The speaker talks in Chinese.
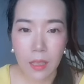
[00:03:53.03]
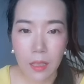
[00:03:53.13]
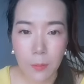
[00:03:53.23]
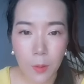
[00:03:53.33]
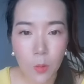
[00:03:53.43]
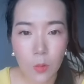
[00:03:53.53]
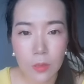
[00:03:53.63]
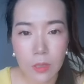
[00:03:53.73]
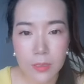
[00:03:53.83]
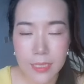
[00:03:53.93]
啊，包
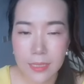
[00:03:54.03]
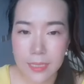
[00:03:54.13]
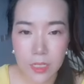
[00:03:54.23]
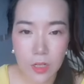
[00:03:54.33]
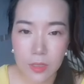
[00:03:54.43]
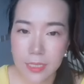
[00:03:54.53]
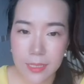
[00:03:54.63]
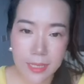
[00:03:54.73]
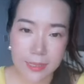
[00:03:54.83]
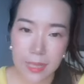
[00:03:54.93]
括到现在，直到现在，